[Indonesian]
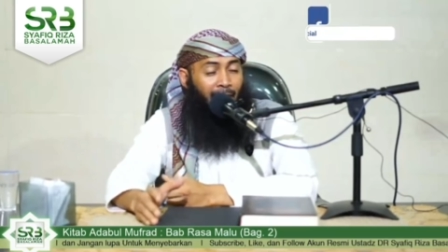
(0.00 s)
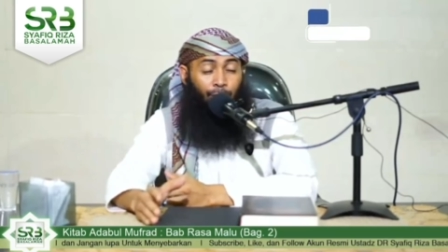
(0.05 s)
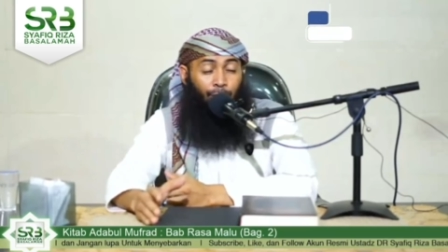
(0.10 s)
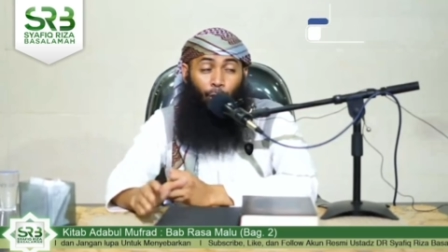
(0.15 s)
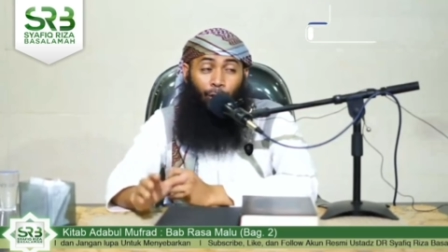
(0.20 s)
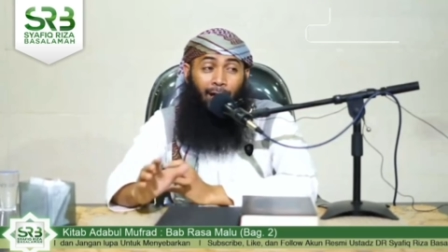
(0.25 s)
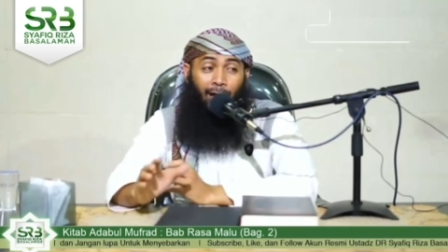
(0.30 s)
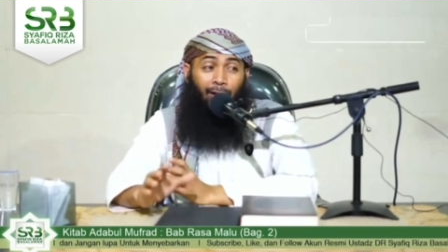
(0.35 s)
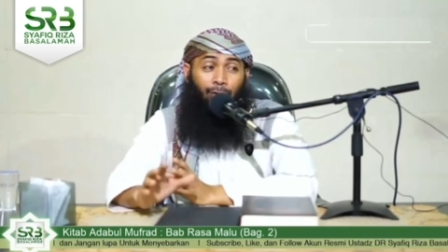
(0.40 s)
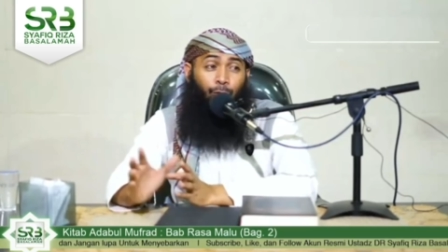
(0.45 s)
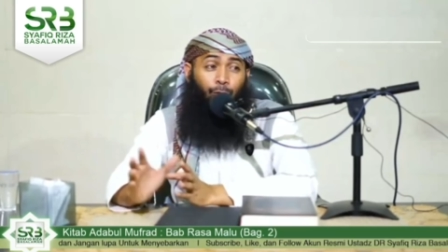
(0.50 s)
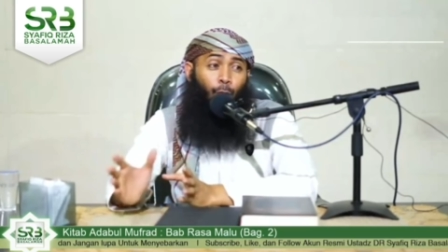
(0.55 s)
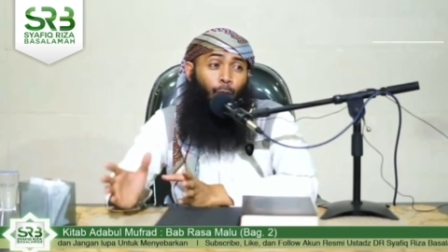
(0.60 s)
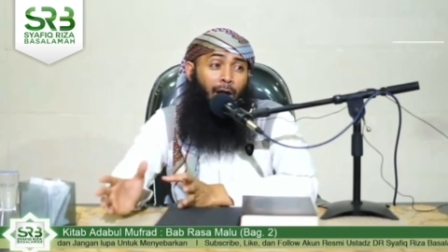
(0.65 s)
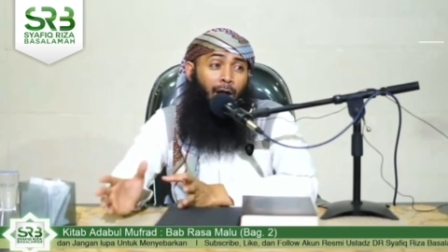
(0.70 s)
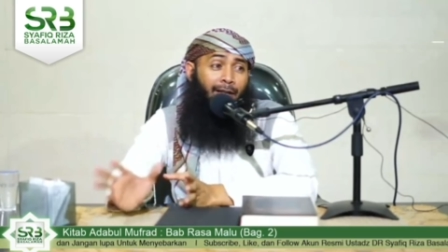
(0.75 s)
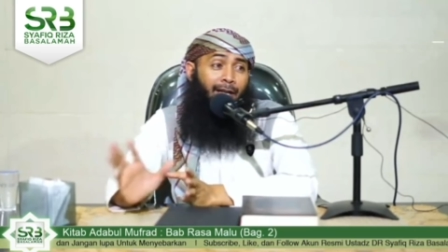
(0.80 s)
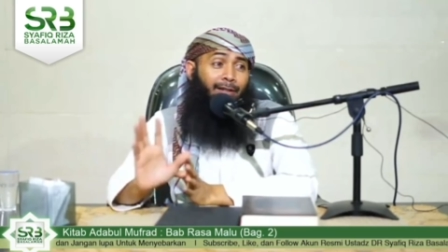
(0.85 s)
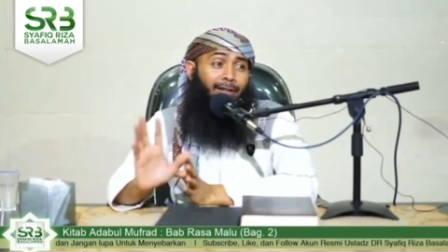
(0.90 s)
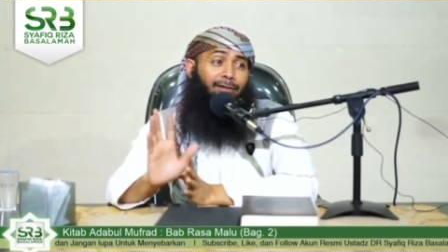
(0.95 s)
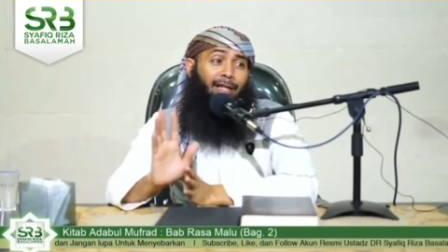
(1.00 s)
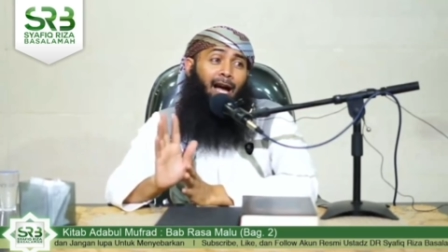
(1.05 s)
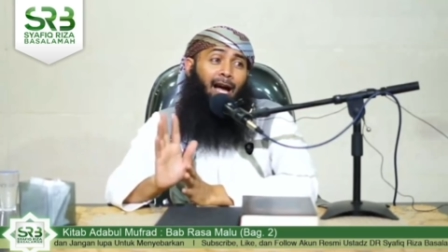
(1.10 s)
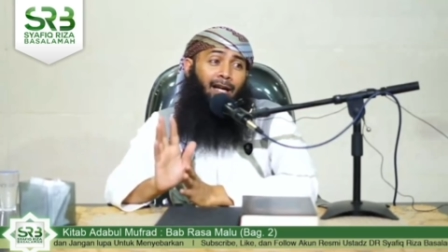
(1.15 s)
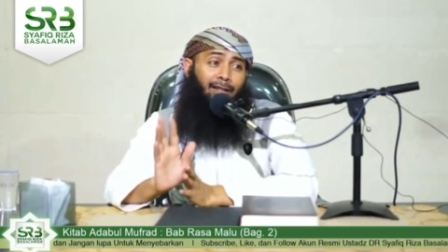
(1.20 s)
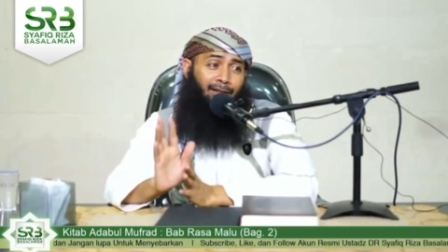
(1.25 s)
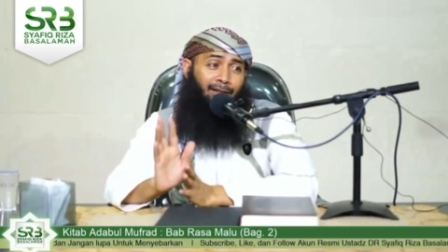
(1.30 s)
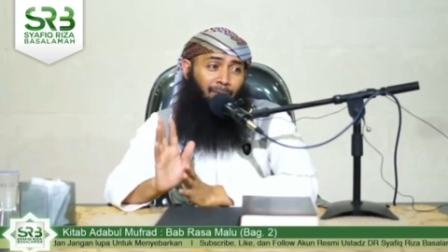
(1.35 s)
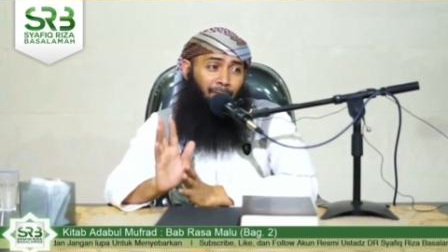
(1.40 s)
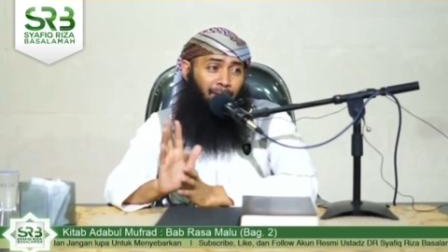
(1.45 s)
atau orang tua yang
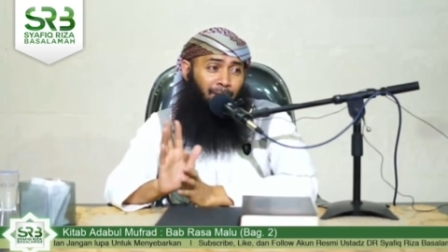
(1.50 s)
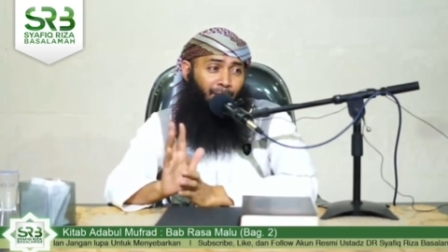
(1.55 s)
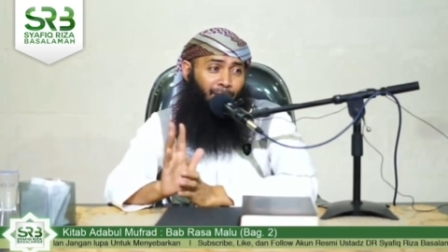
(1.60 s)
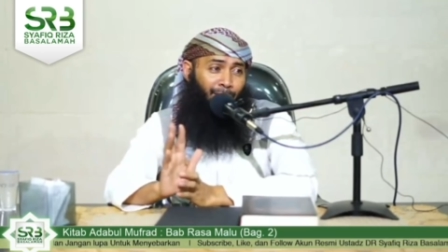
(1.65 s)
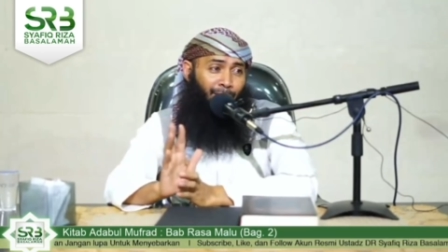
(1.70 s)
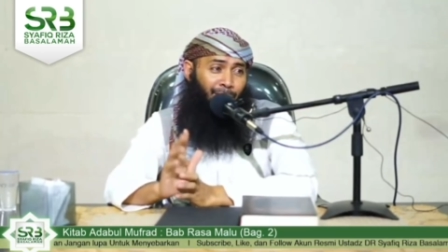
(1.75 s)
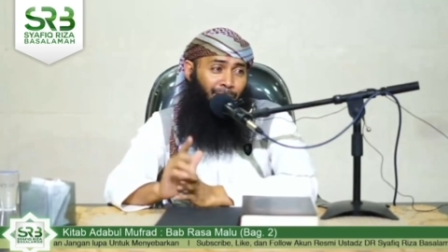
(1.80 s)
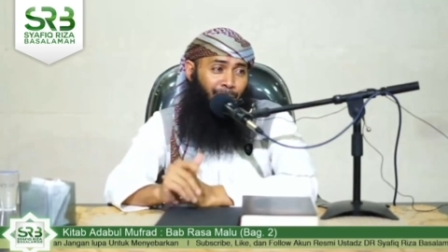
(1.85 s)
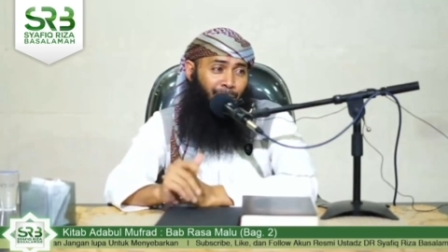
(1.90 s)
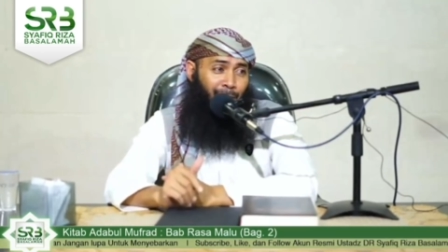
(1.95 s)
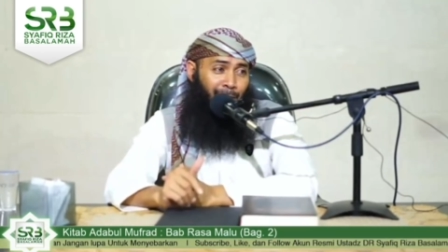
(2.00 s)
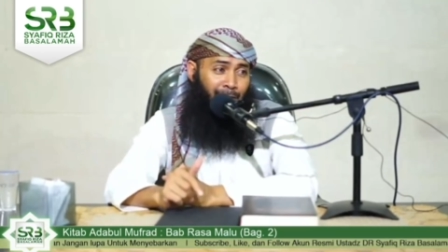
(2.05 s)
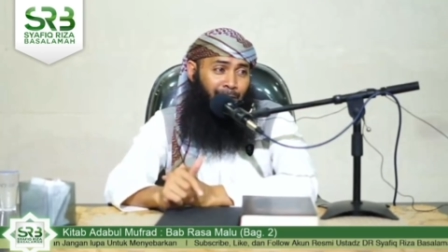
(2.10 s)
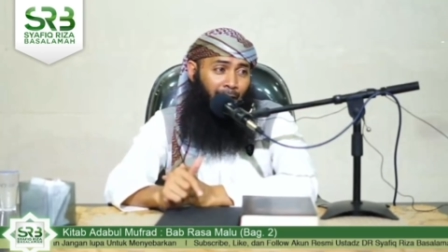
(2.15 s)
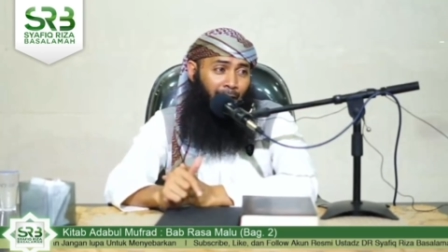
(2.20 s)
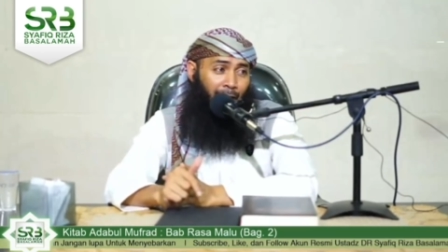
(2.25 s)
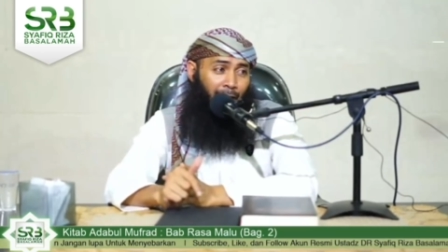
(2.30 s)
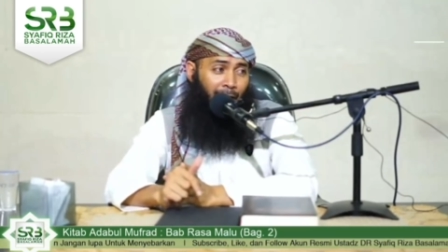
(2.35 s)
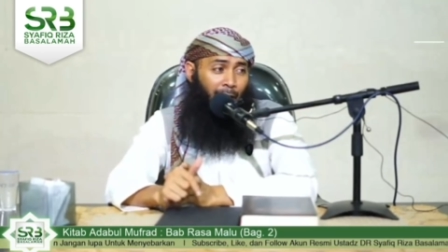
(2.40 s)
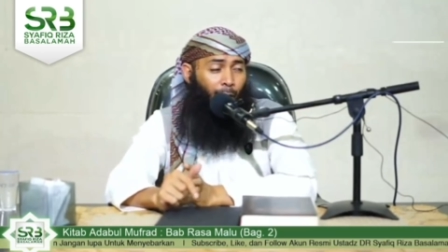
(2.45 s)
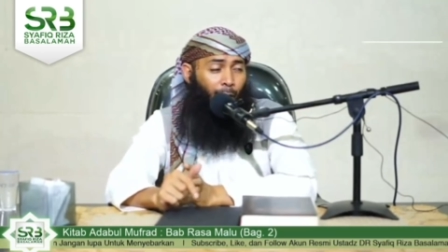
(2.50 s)
taat kepada Allah SWT.